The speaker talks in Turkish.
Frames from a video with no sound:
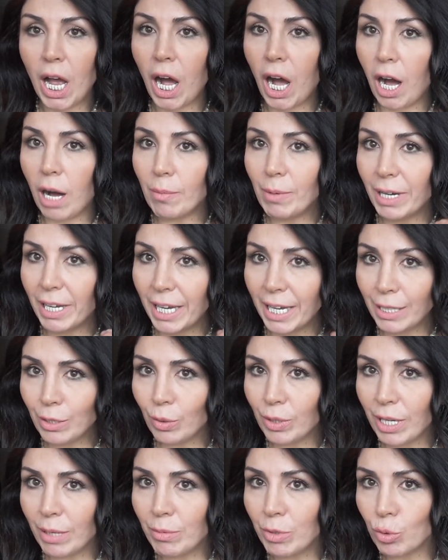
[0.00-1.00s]
Ama en
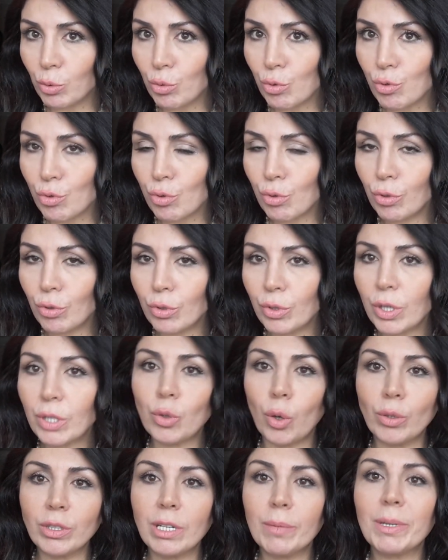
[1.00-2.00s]
önemli unsur
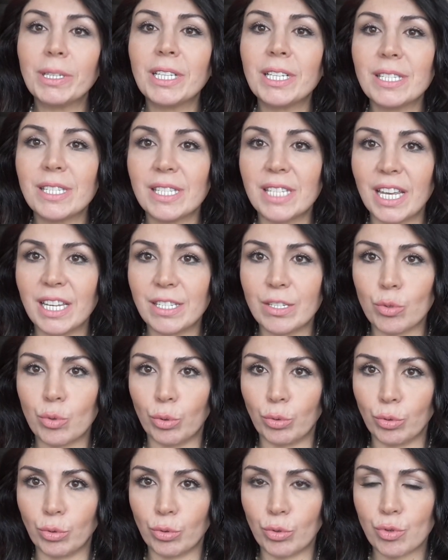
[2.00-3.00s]
tonlamada ses
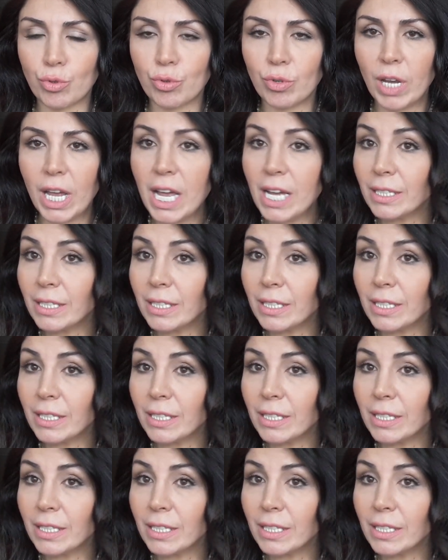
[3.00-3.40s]
tonudur.